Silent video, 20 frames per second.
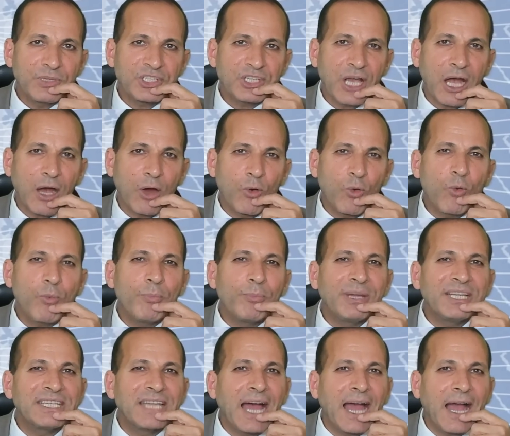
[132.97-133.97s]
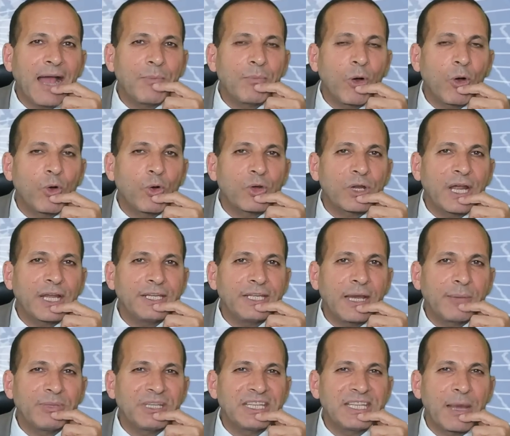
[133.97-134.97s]
مش هقوم بدعم
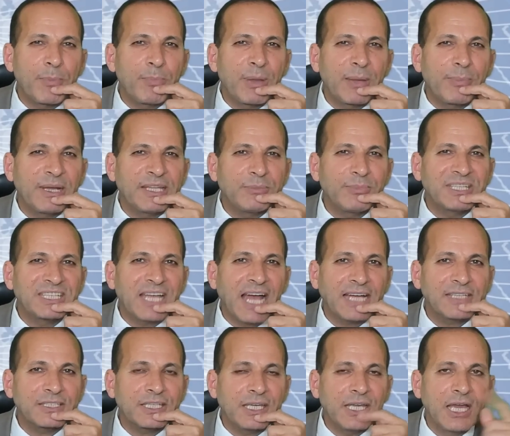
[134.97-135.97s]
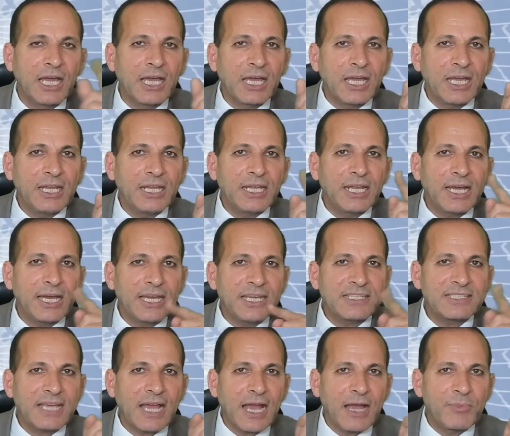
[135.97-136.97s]
أوكرانيا بالدبابات بتاعتي إلا
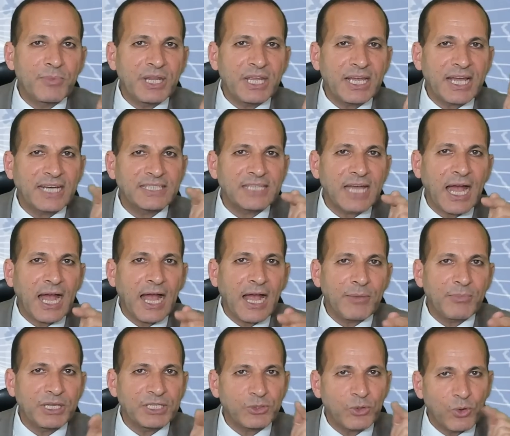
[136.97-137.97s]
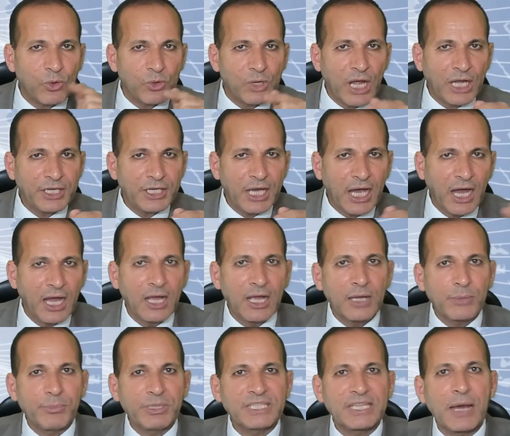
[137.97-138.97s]
إذا أمريكا دعمت أوكرانيا
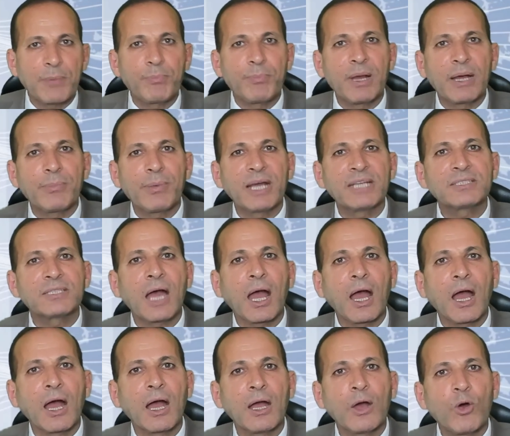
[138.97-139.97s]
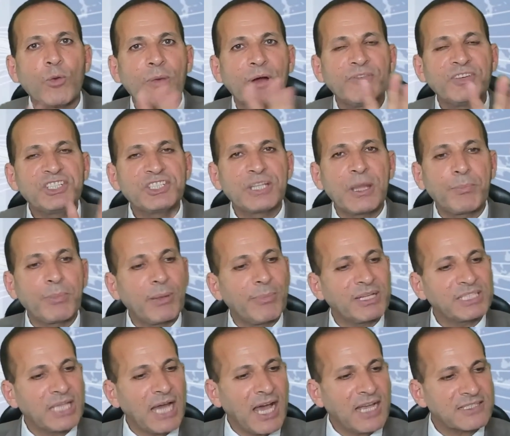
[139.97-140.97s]
بدباباتها ومفيش
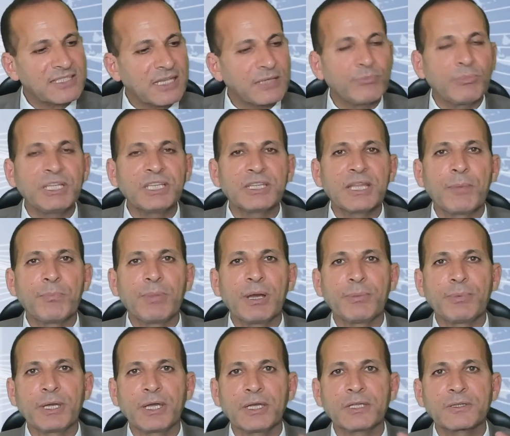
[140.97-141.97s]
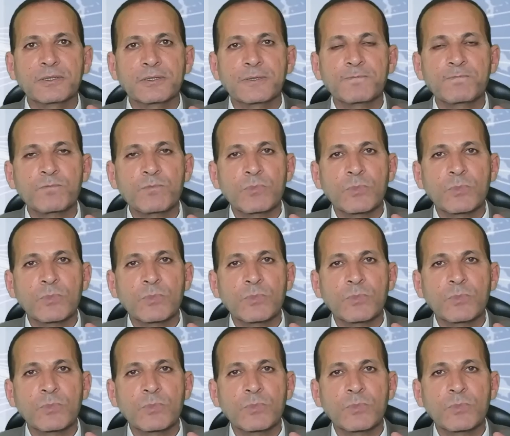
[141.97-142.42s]
دبابات أحسن من دبابات